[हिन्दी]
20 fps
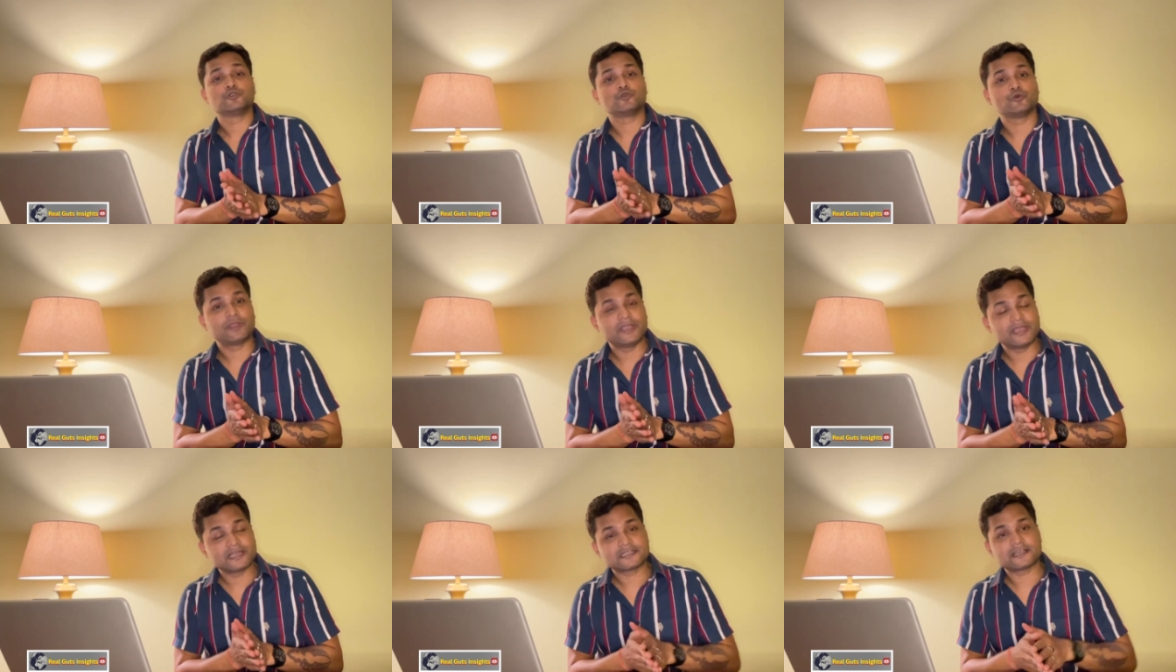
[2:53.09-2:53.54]

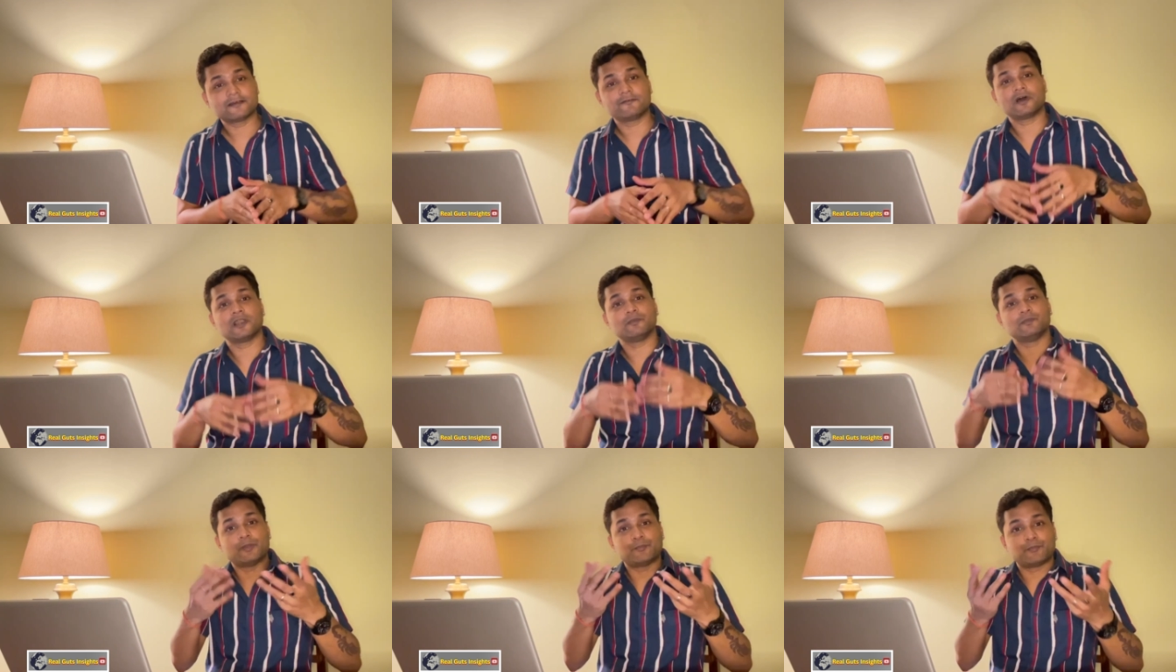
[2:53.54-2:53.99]
तो ये
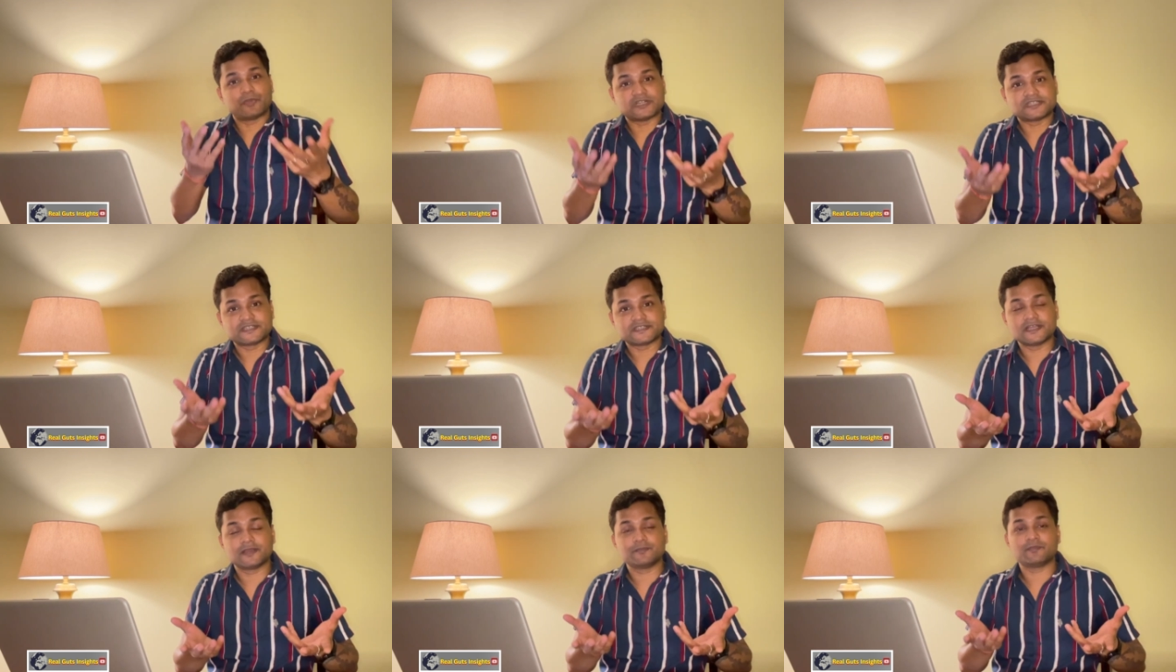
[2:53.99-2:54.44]
सवाल मैं
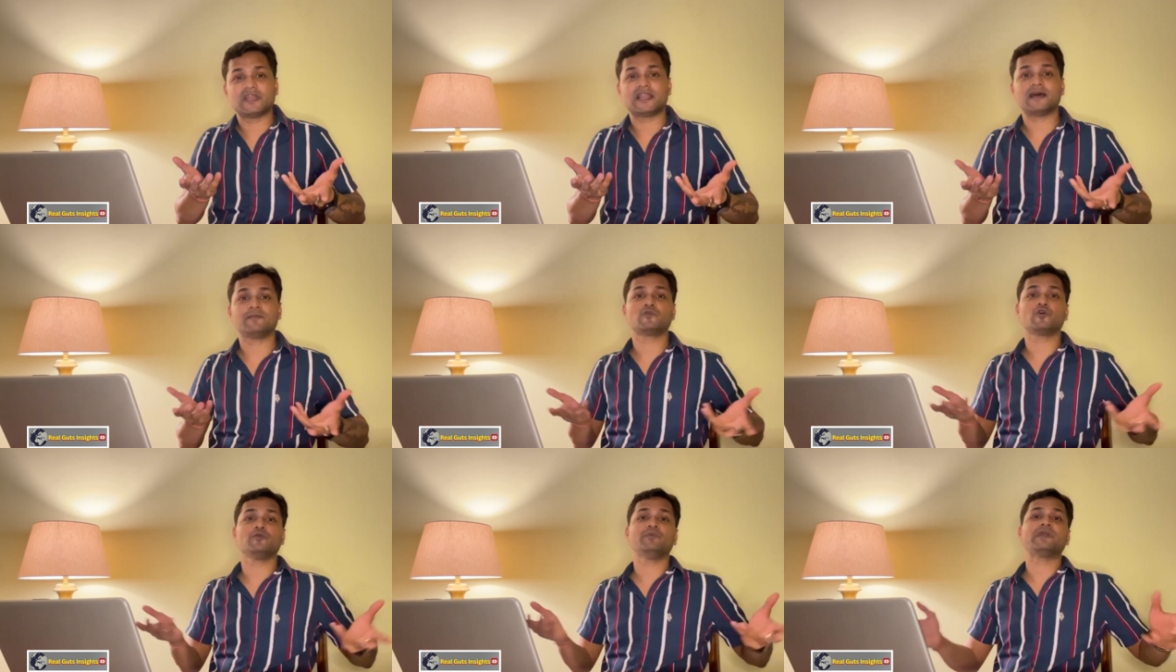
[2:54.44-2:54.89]
प्रेसिडेंट
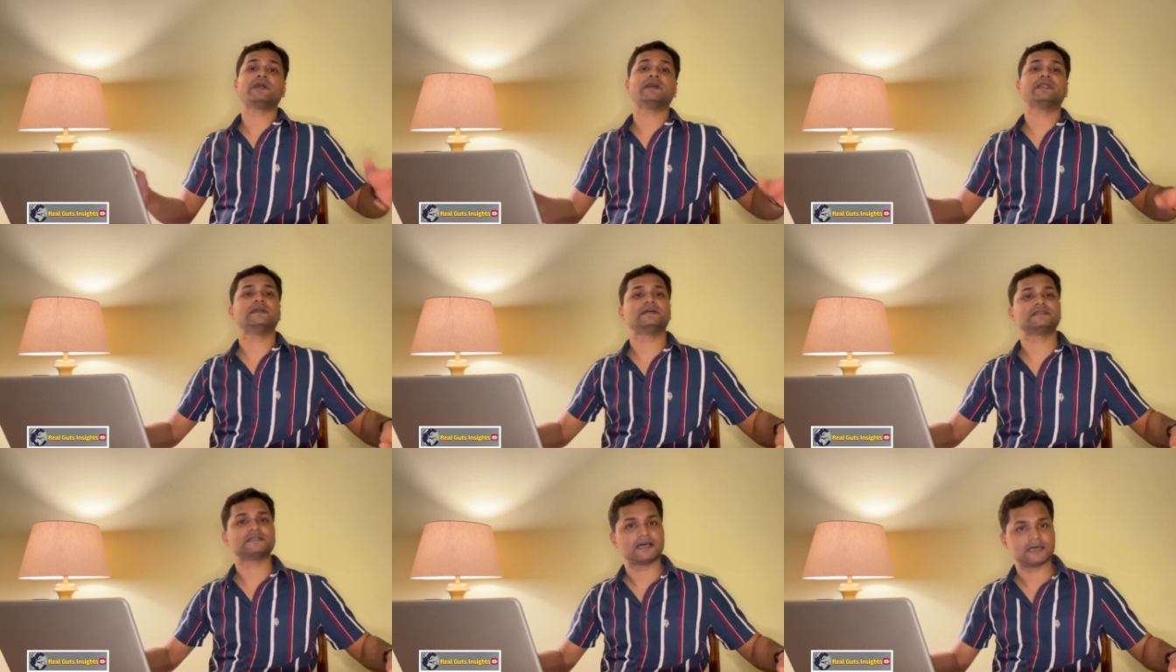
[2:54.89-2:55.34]
मैडम को भी
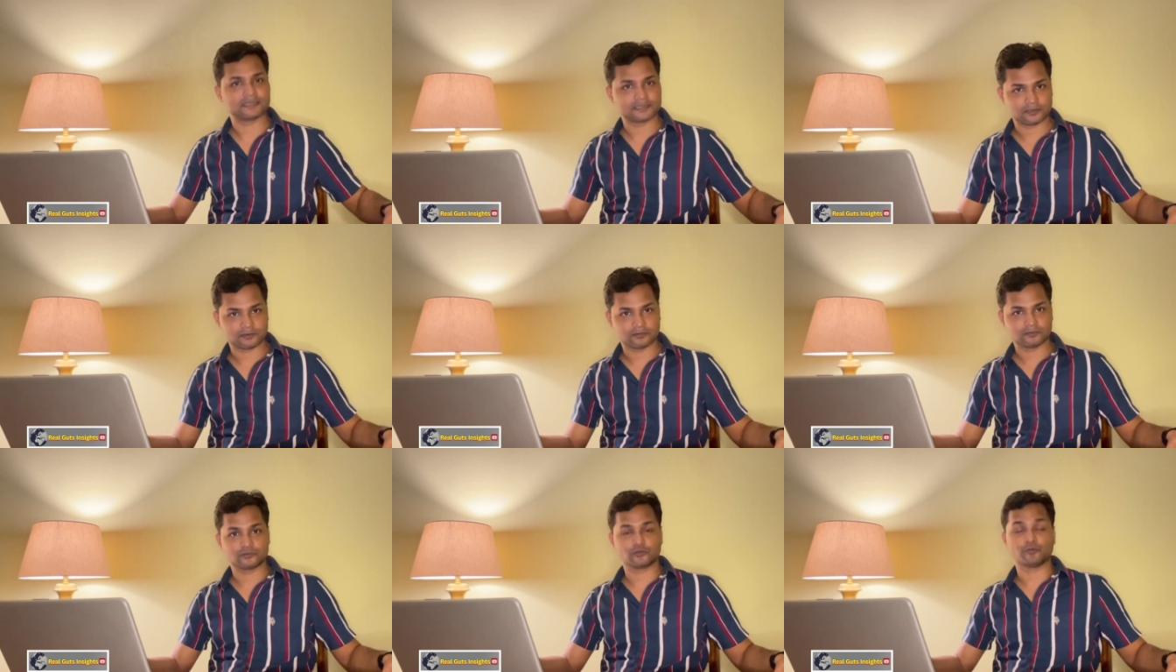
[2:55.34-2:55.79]
करना
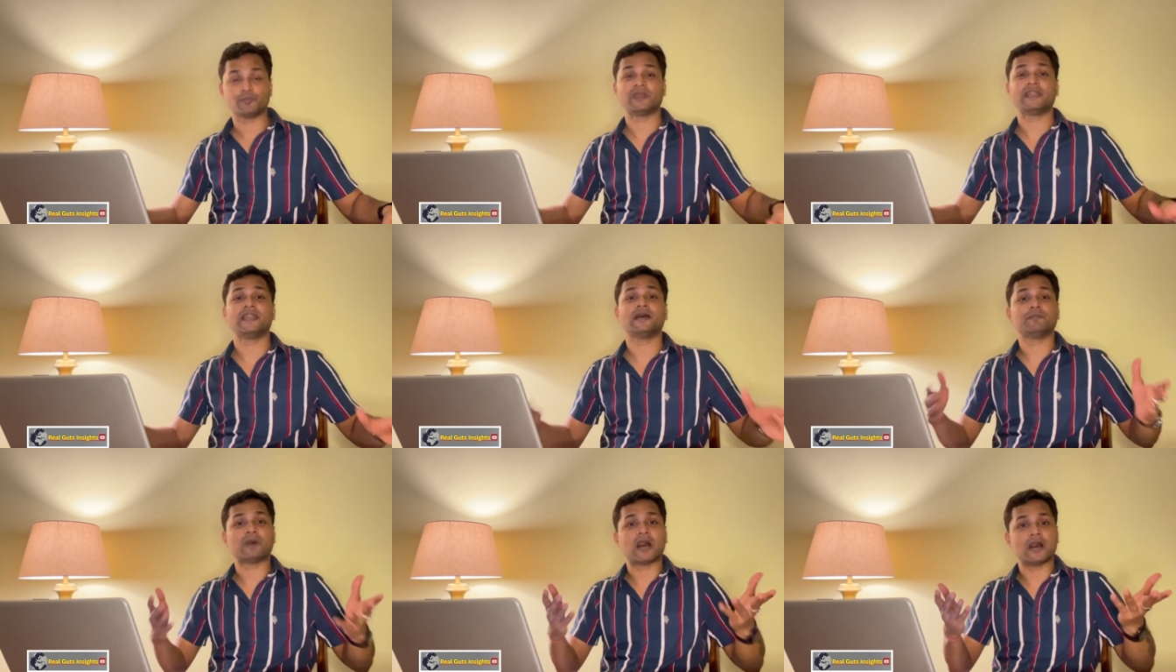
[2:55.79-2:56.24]
चाहता हूँ तो
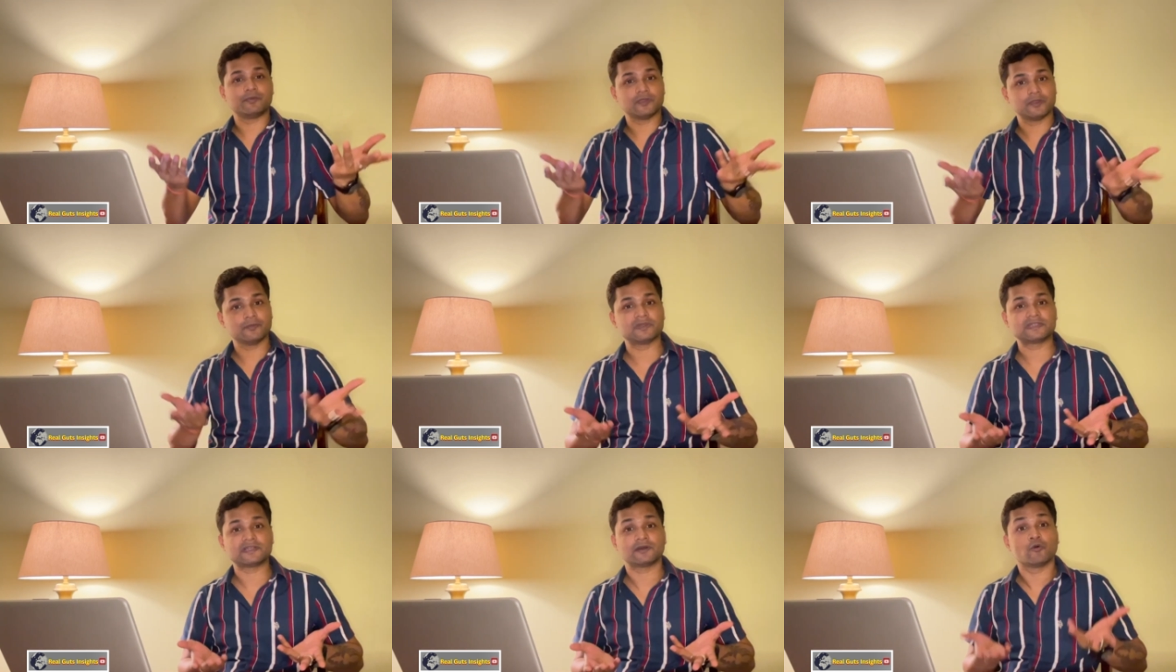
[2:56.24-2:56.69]
मैडम आप
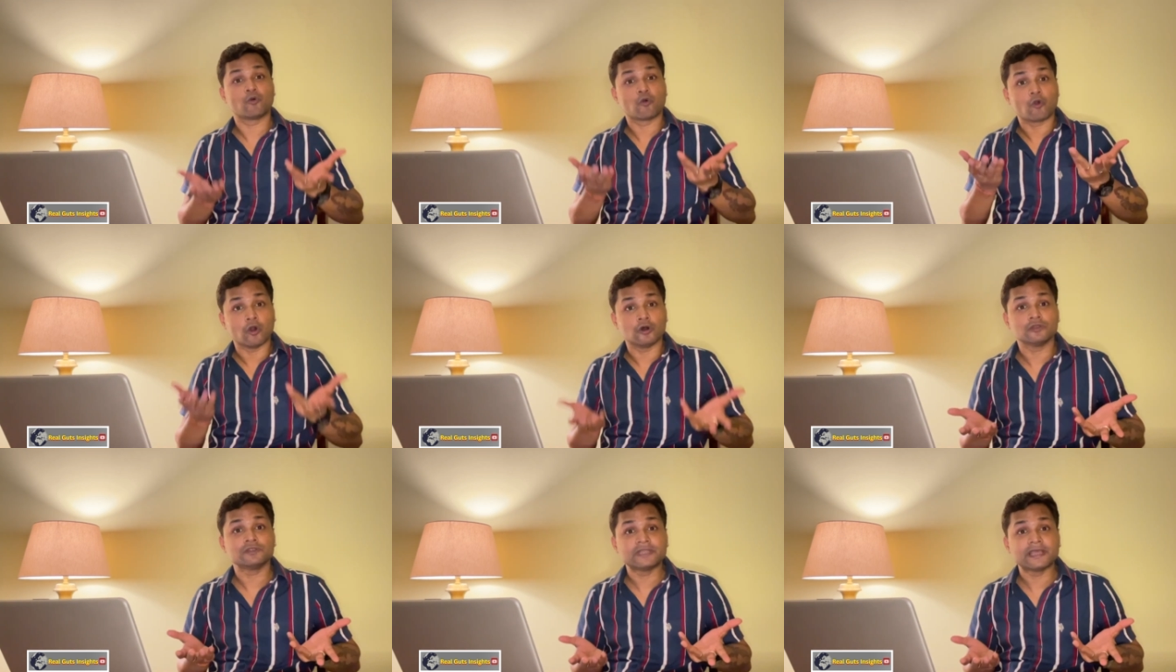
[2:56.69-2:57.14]
ही बताओ
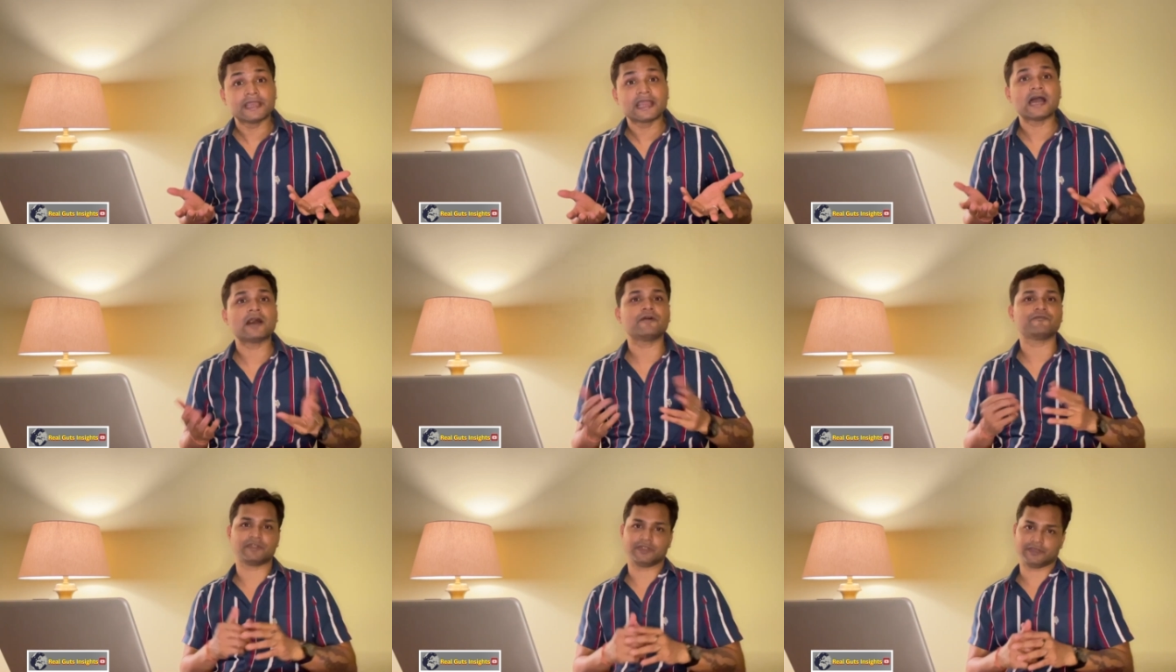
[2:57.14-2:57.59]
कौन
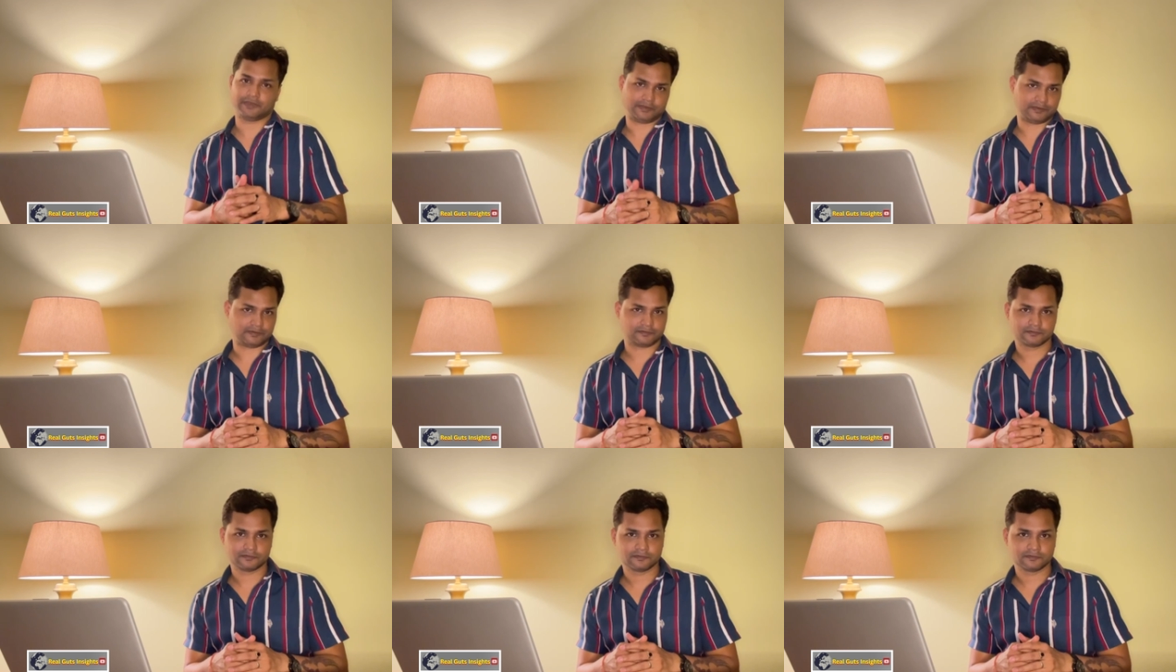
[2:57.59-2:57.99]
देगा फिर